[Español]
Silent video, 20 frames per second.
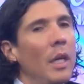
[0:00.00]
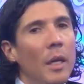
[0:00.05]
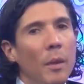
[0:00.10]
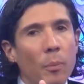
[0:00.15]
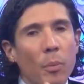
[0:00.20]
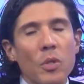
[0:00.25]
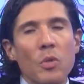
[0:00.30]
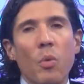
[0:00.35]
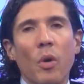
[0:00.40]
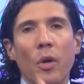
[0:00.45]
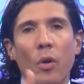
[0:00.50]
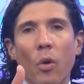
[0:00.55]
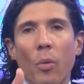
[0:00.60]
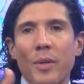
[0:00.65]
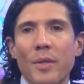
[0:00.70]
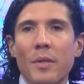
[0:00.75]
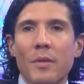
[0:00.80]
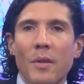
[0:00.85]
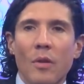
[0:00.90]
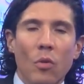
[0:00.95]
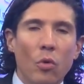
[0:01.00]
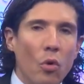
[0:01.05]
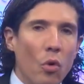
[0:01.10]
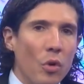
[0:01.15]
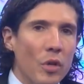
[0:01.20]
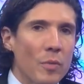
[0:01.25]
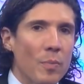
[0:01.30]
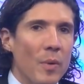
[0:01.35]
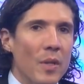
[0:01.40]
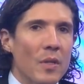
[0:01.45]
Y pues bueno, lo vas haciendo
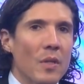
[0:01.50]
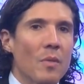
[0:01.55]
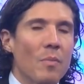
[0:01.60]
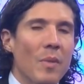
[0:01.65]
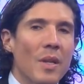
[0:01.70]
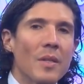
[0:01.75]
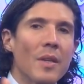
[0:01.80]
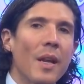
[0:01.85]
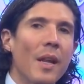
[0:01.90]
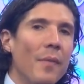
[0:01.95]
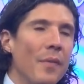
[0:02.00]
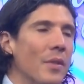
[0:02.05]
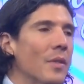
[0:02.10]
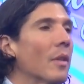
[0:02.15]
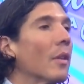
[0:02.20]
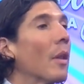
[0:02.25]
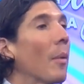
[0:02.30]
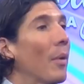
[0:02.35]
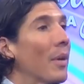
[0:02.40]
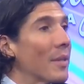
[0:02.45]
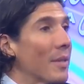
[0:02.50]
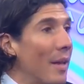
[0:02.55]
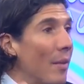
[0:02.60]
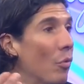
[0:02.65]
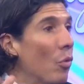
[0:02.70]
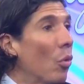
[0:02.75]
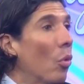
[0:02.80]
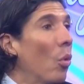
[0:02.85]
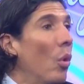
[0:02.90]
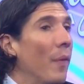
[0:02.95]
con especies más grandes y te vas
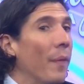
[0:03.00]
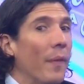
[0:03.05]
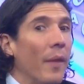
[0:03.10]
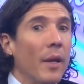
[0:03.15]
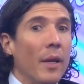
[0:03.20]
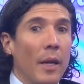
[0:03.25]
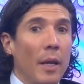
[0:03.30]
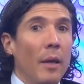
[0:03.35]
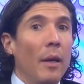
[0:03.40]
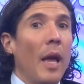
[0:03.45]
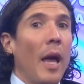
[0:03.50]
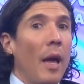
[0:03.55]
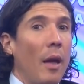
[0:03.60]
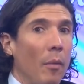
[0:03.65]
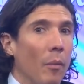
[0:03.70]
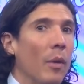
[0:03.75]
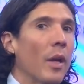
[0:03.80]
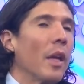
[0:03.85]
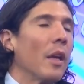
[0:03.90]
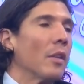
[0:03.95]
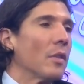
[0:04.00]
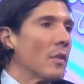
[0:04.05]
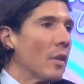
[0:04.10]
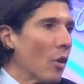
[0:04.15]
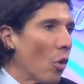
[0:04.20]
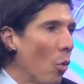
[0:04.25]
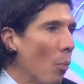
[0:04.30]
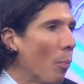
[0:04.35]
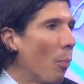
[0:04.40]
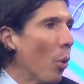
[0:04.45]
dando cuenta que que
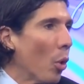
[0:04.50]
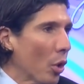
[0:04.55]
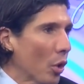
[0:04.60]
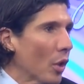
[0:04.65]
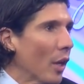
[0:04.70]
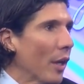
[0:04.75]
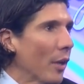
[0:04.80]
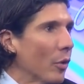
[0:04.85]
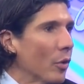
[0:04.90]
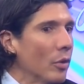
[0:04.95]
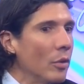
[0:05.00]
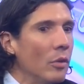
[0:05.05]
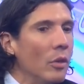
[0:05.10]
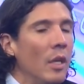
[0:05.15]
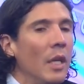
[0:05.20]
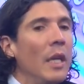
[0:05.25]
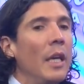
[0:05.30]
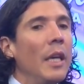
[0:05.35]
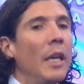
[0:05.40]
se comporta, ¿no?